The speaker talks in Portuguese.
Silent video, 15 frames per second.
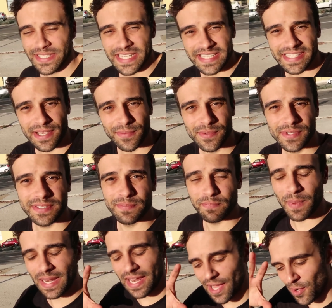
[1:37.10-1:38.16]
descemos
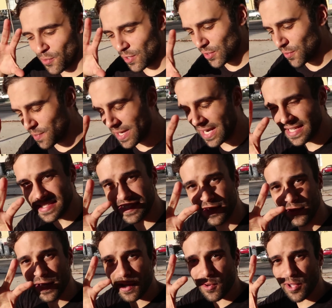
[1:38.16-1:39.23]
pela Rua do
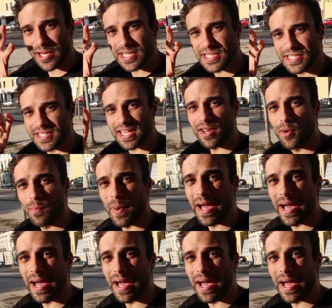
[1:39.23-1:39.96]
Brasil e agora a gente tá no